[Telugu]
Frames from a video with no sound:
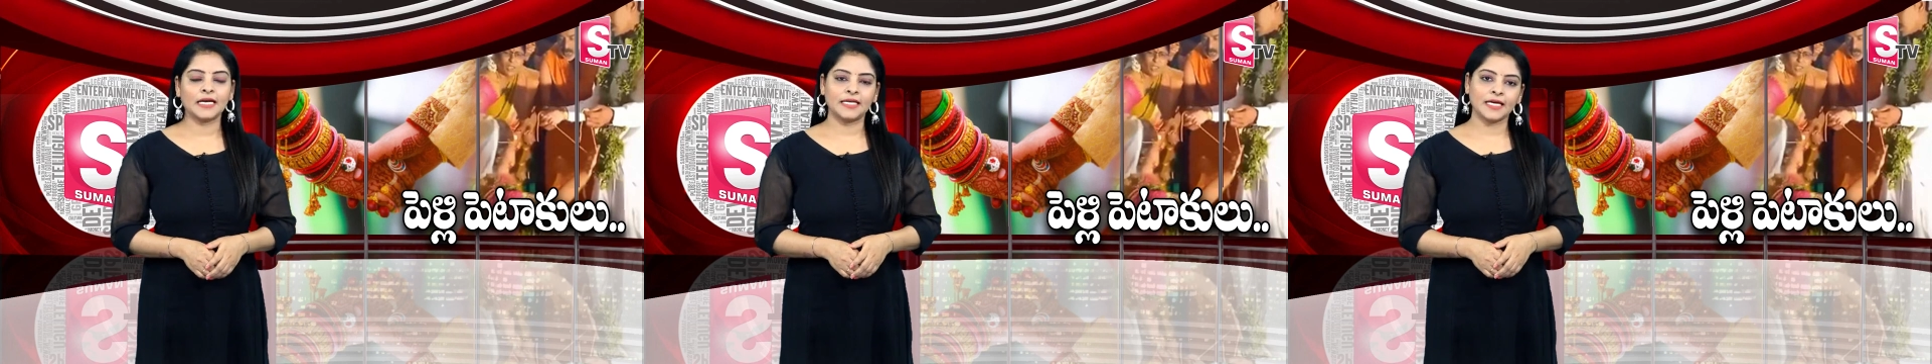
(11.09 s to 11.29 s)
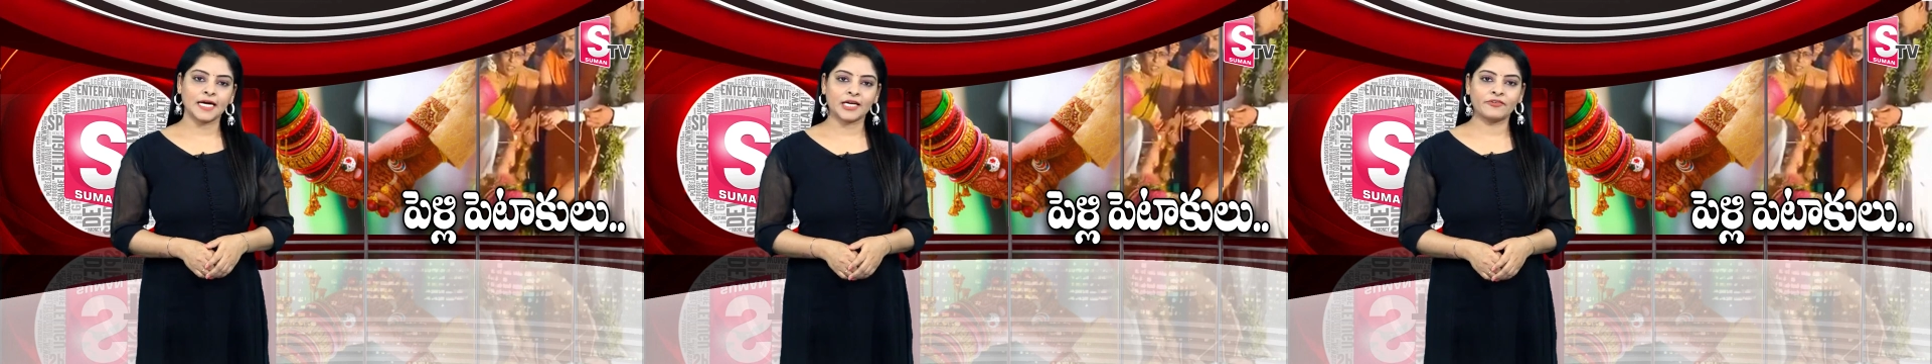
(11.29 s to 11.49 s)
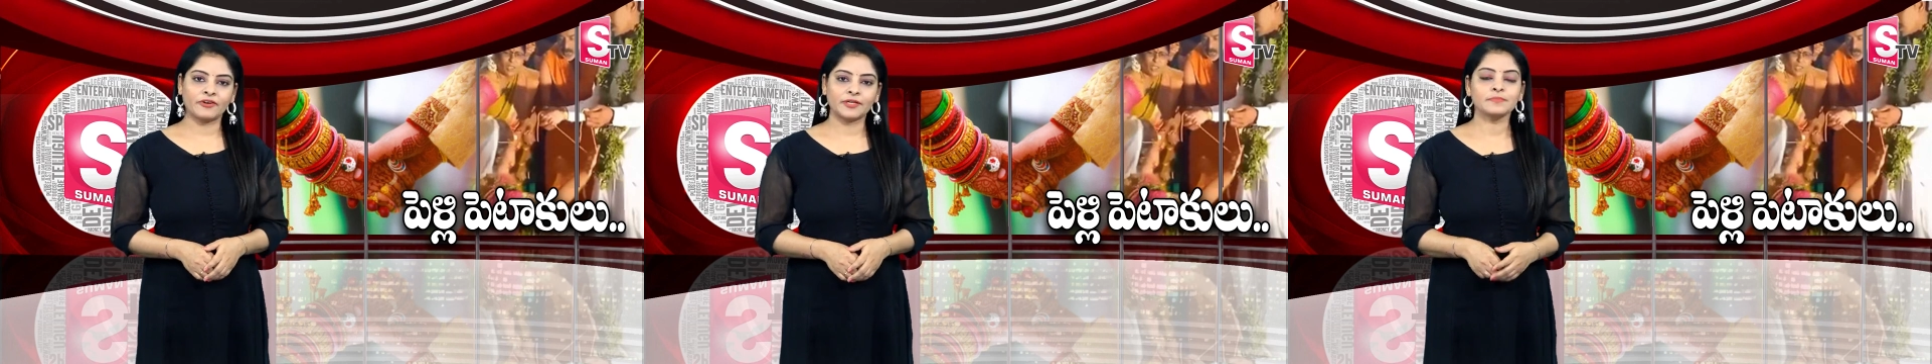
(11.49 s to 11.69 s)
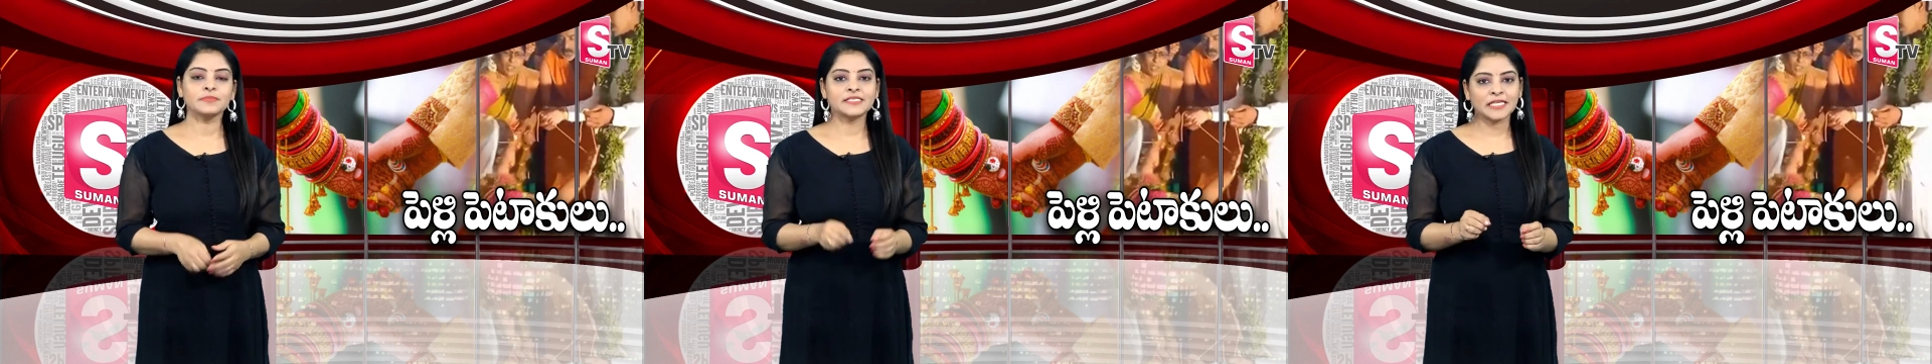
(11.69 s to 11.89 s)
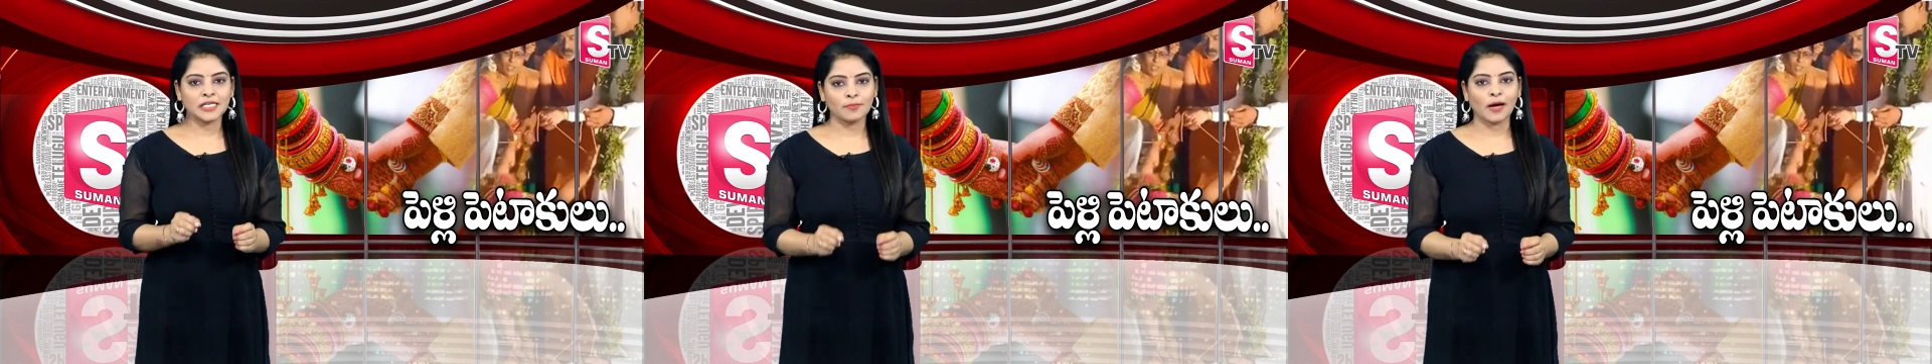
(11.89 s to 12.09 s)
గట్టిగా అరవటం
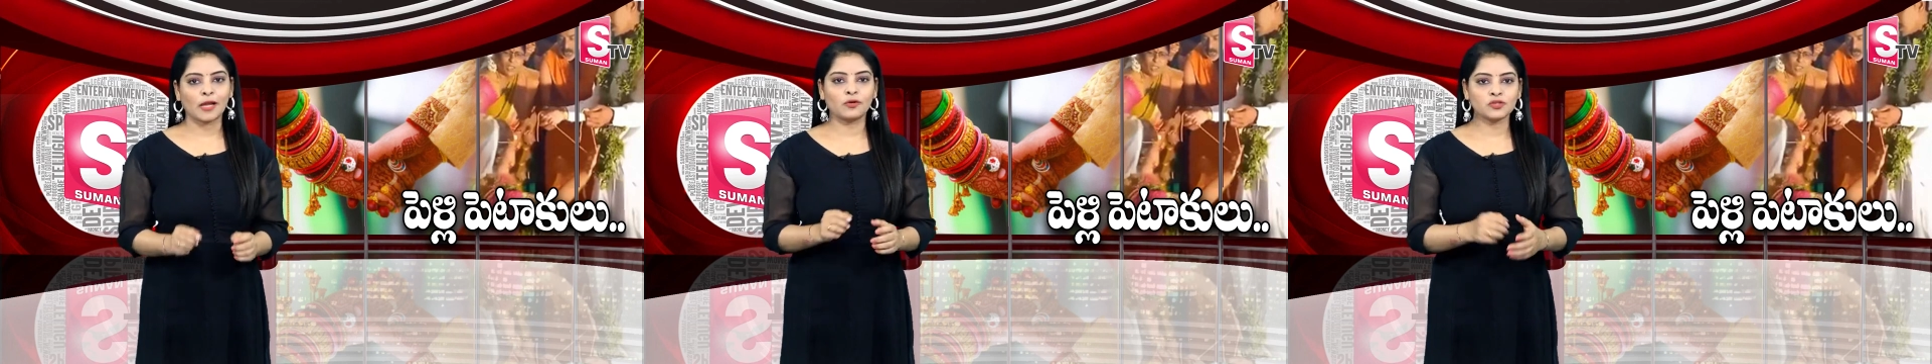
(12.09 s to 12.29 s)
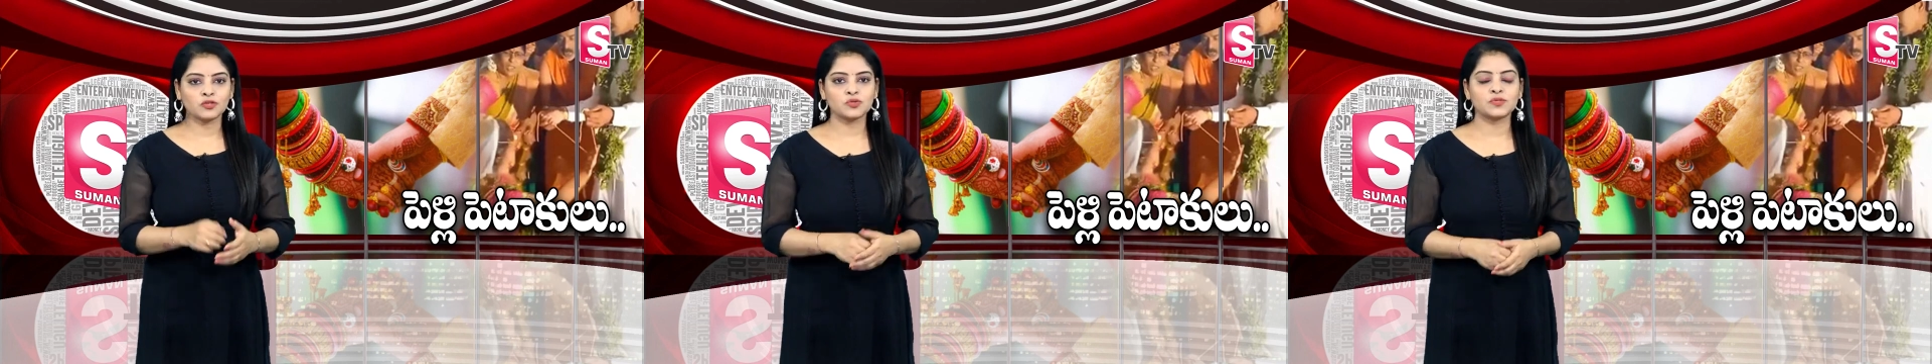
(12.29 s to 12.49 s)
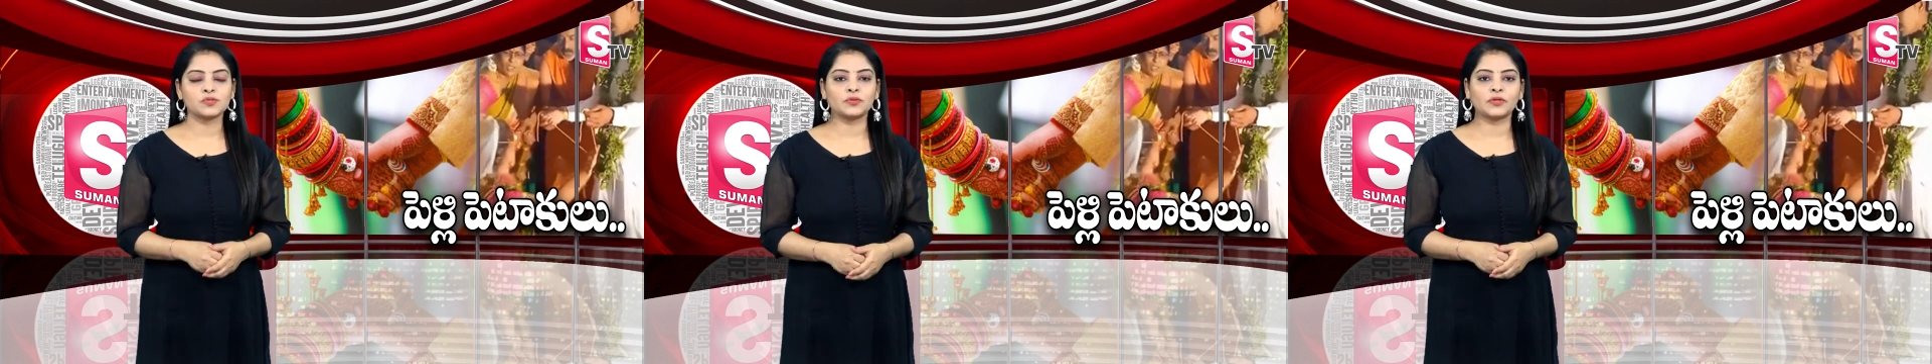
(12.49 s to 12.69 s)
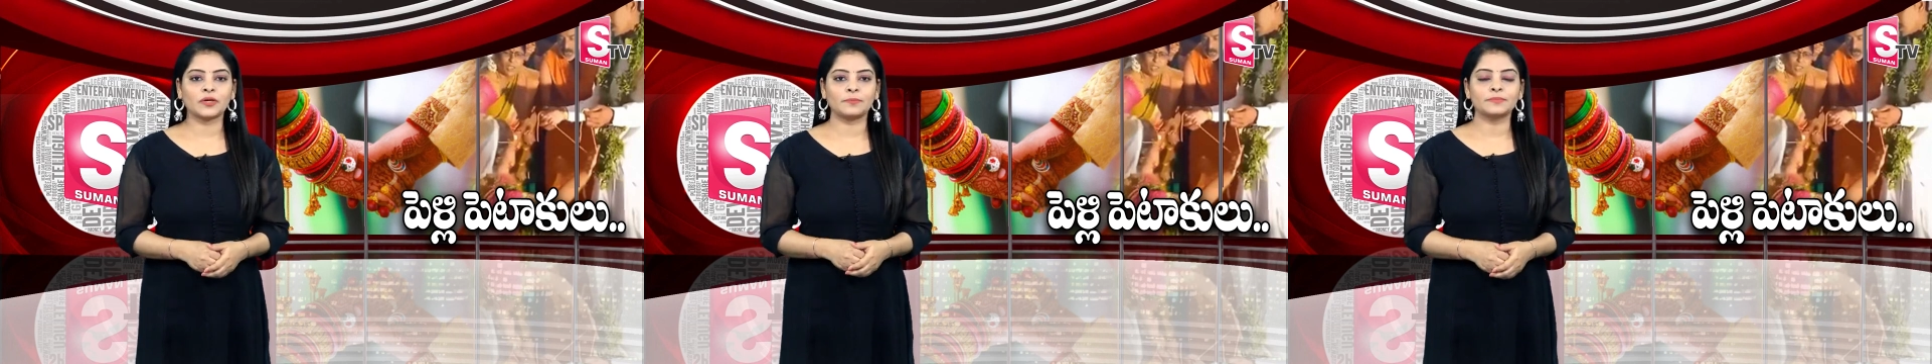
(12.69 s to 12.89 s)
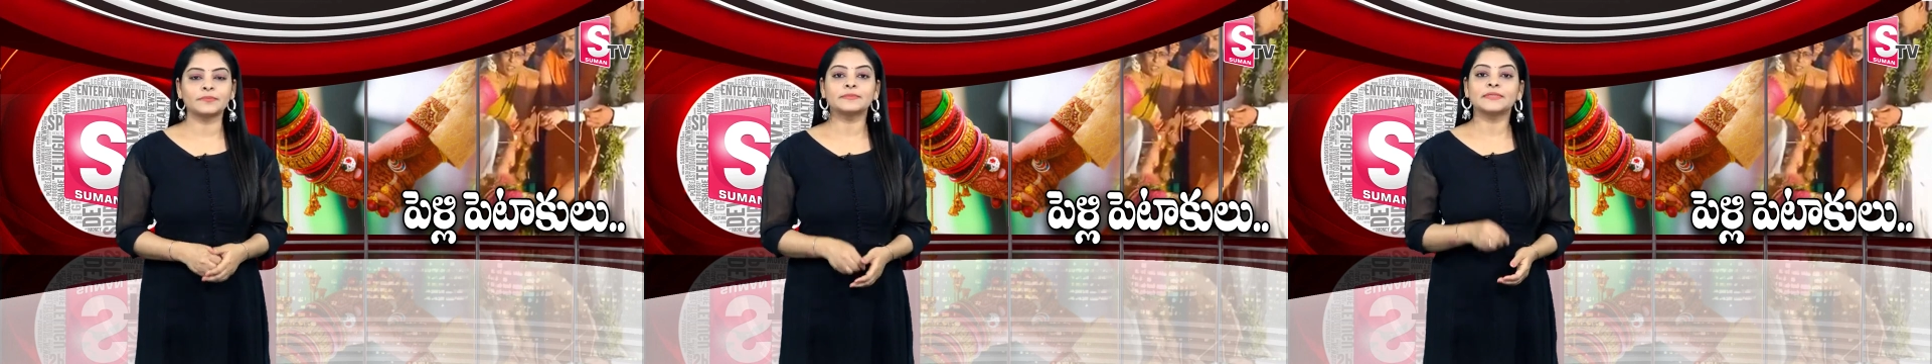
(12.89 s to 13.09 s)
సినిమాల్లో చూస్తుంటాం